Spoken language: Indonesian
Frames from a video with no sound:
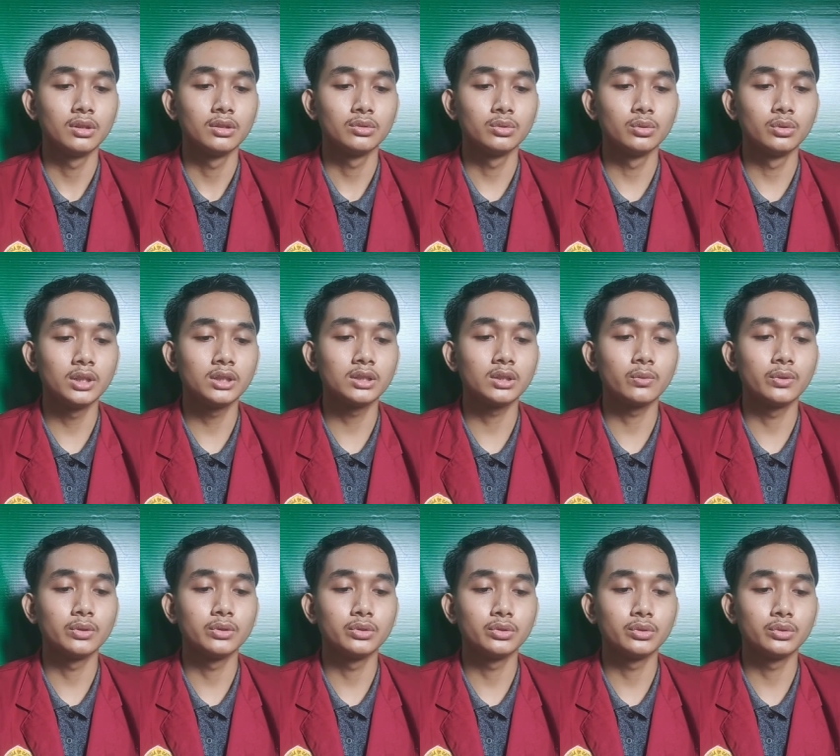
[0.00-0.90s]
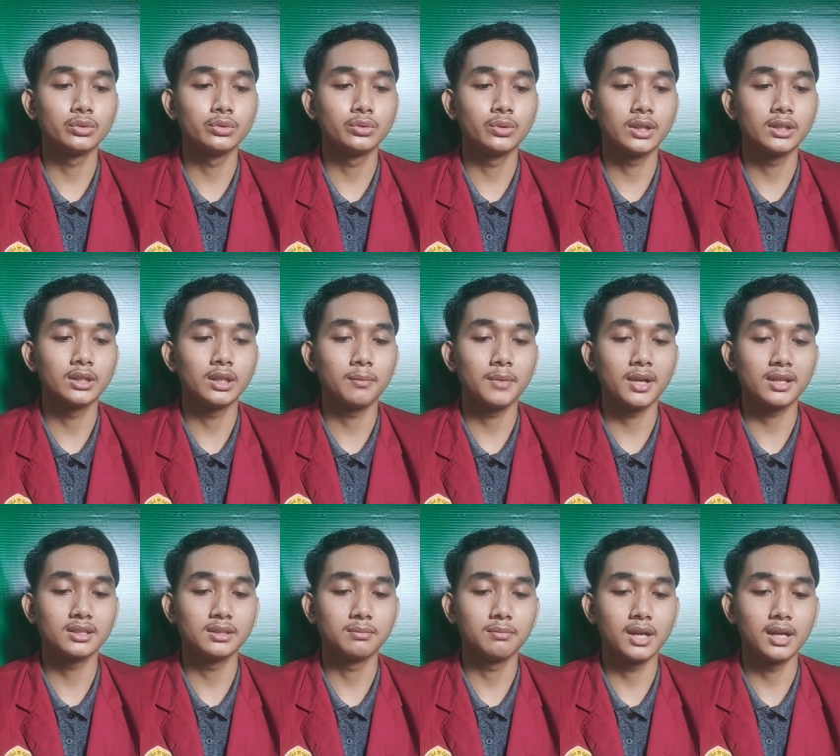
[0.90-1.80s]
sulit terwujud tujuan yang
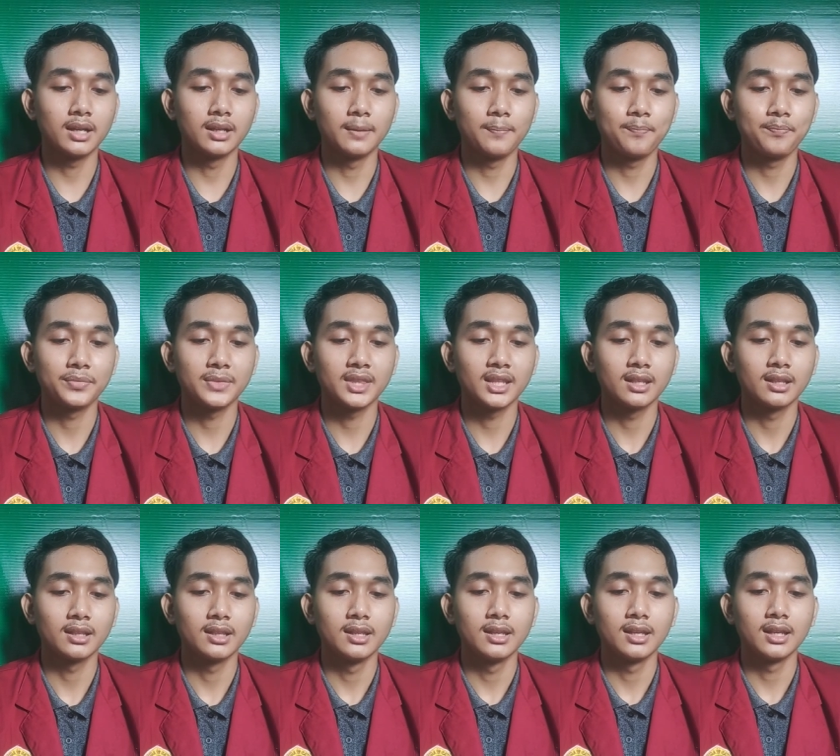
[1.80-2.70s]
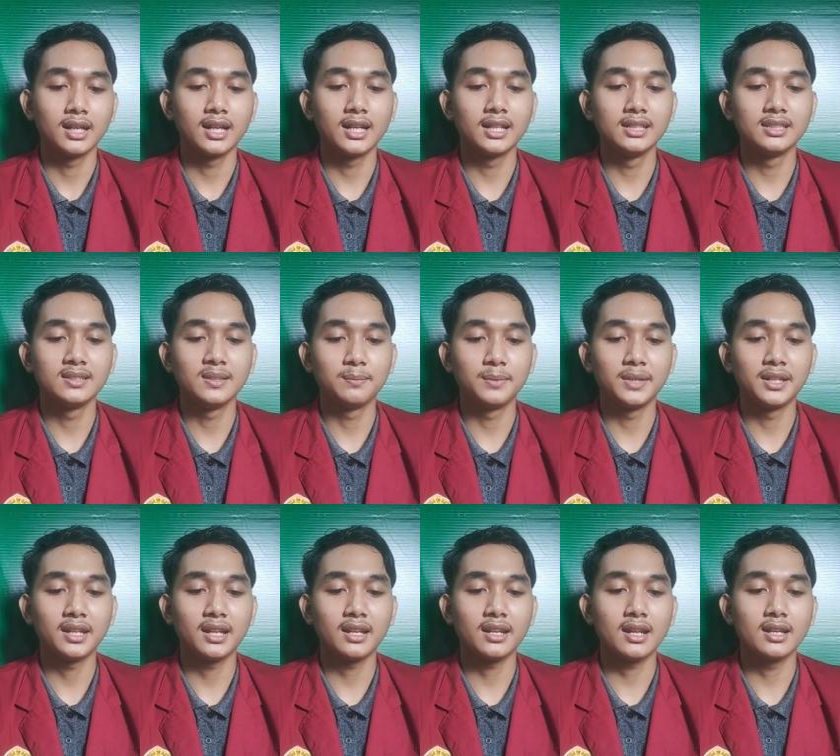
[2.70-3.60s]
maksimal.
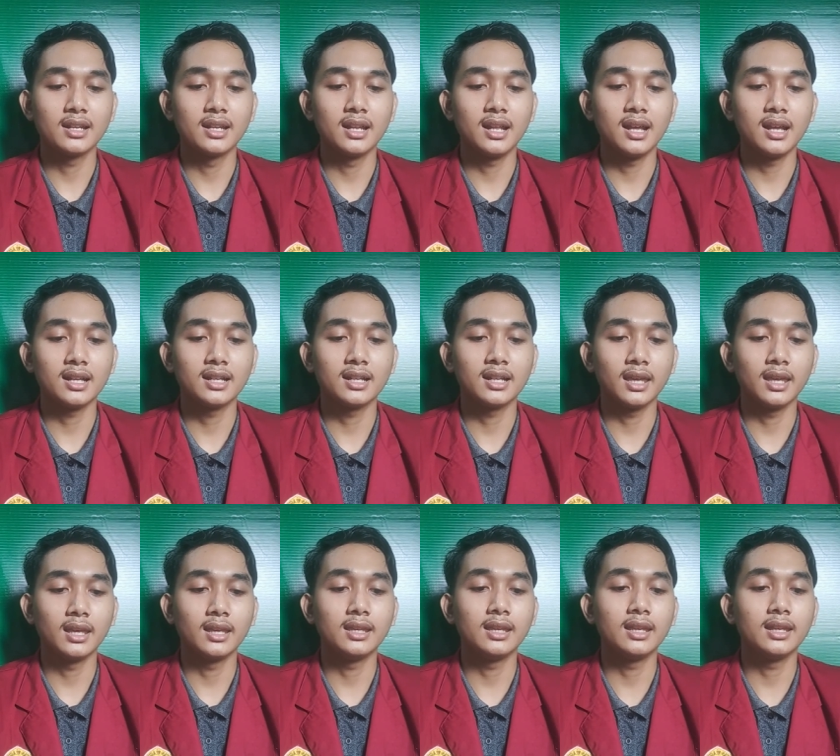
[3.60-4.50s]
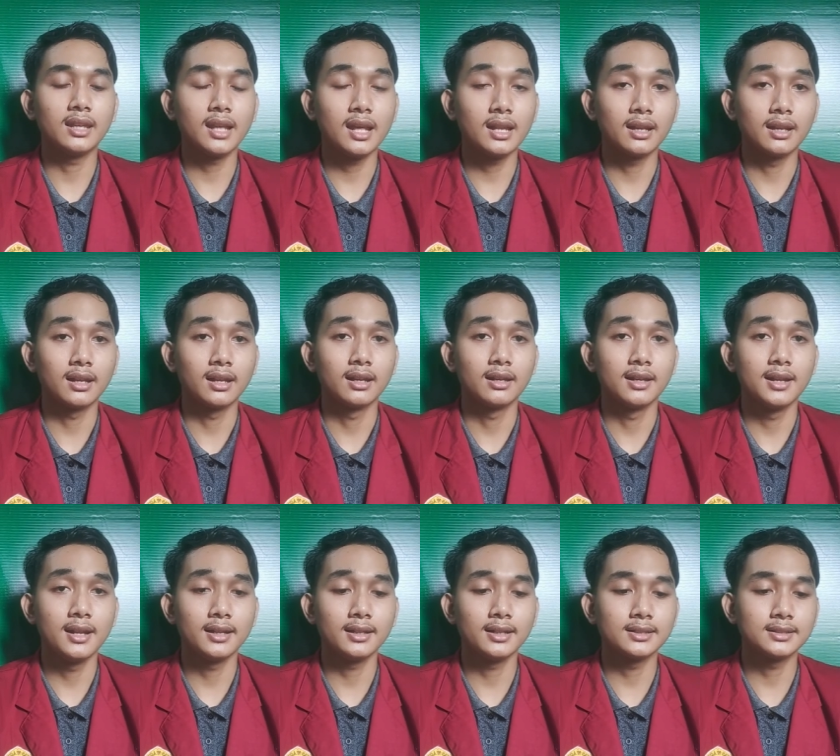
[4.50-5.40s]
Kedisiplinan adalah keinginan
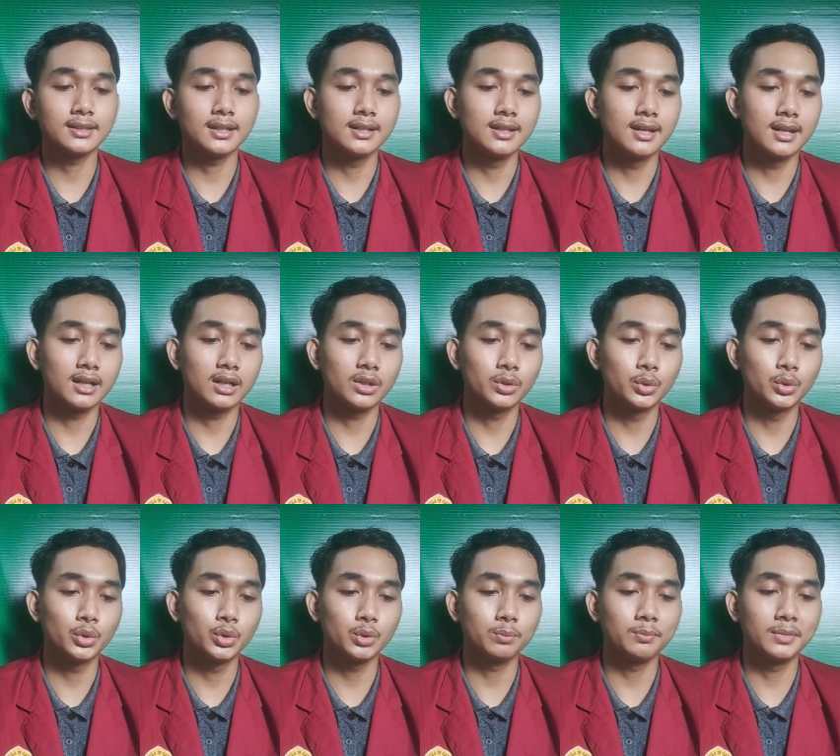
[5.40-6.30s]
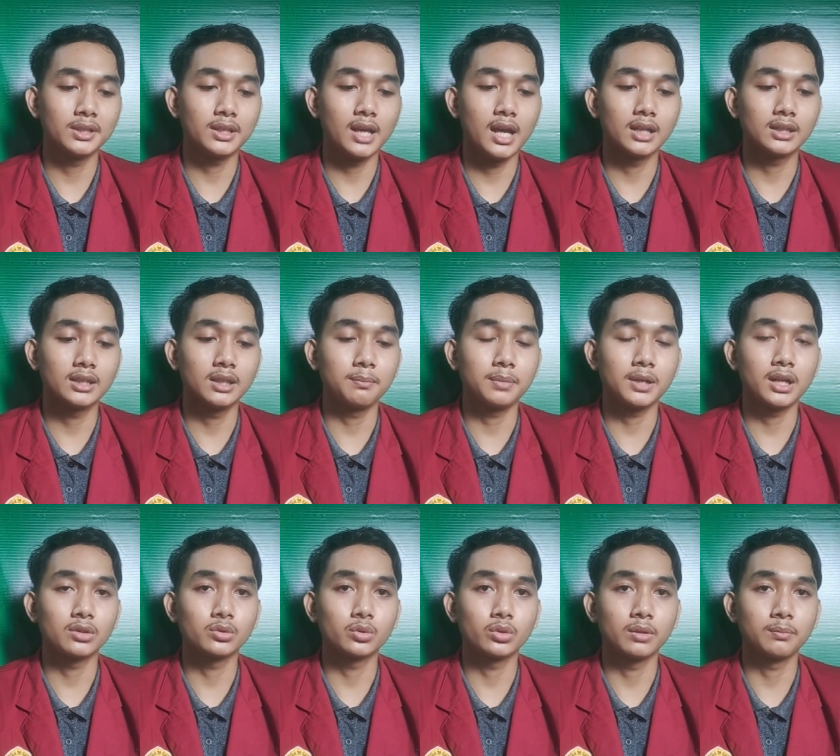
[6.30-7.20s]
dan kesadaran untuk mentaati
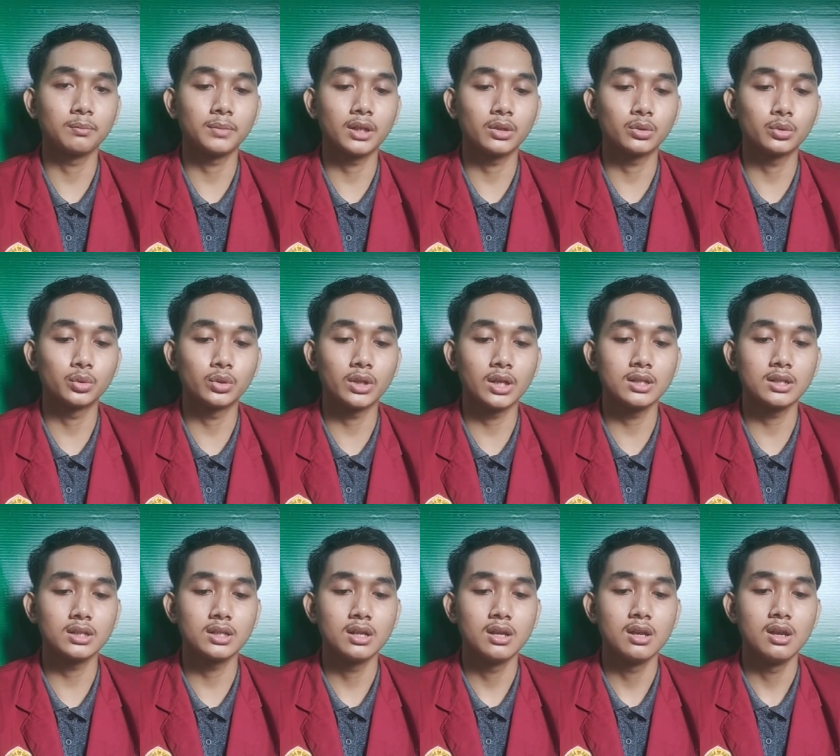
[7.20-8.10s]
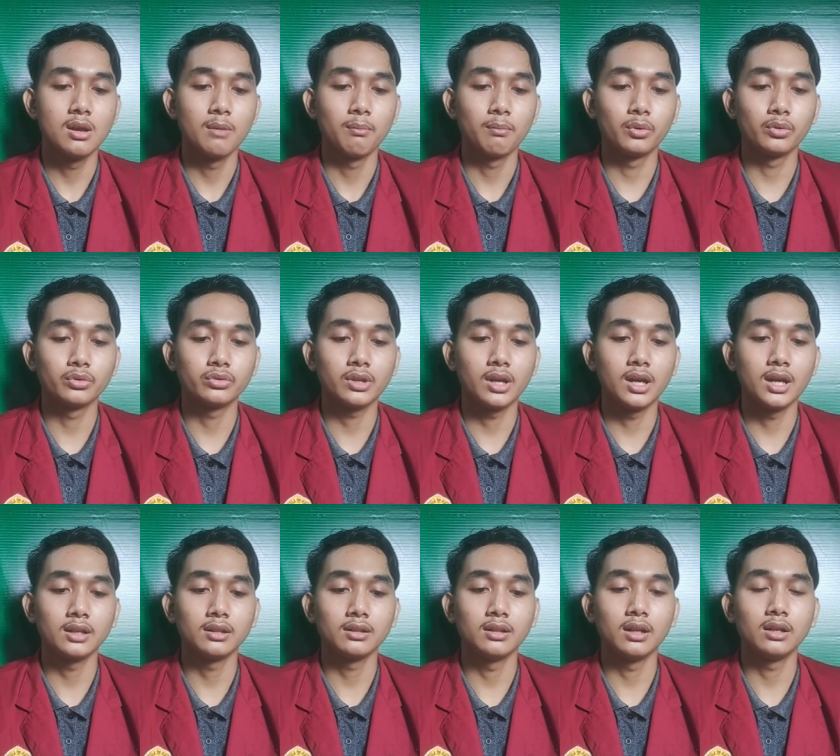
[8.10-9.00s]
peraturan-peraturan
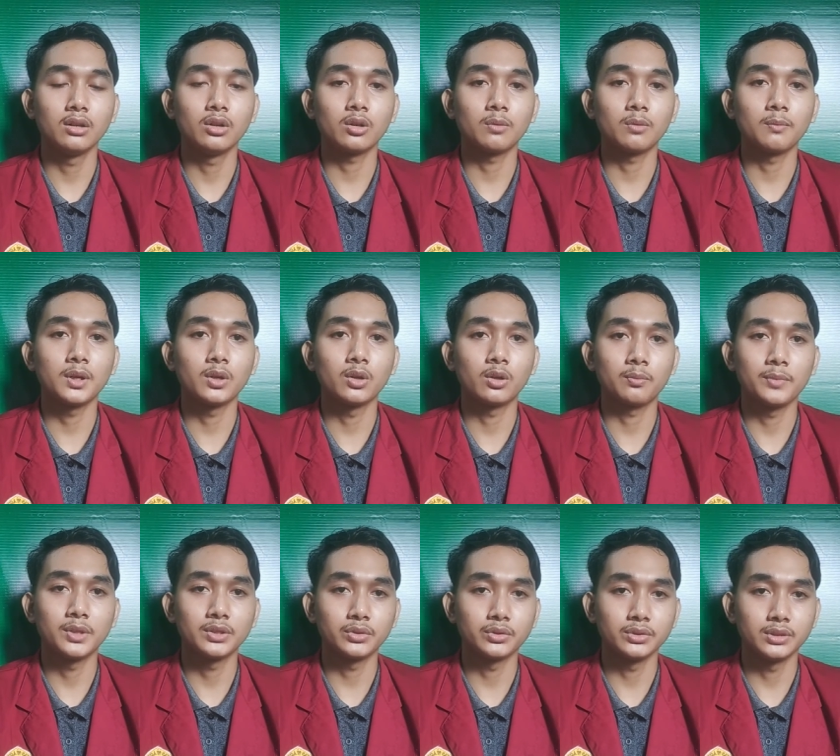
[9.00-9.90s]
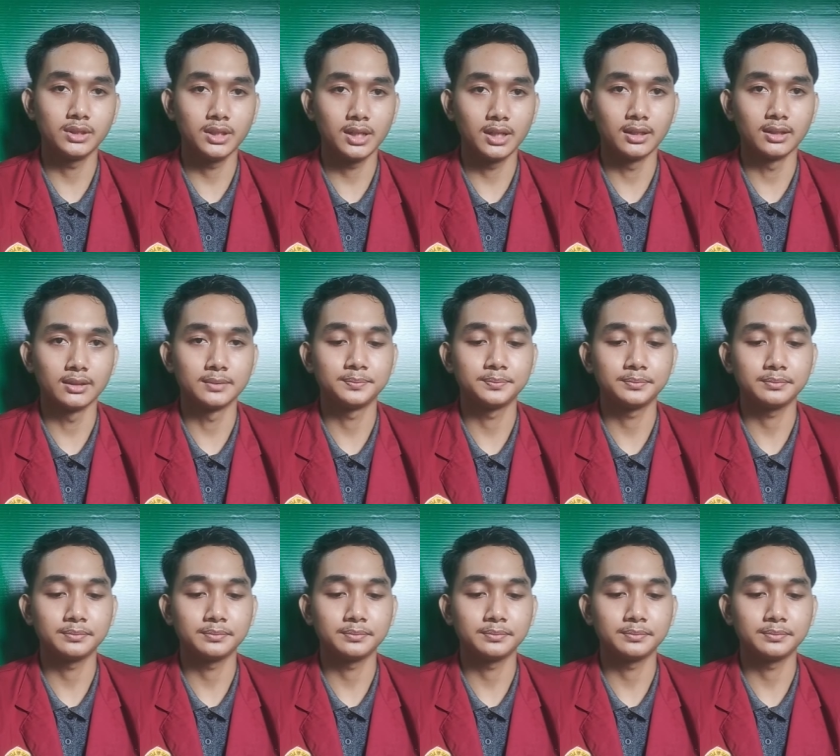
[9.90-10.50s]
perusahaan, dan norma-norma sosial.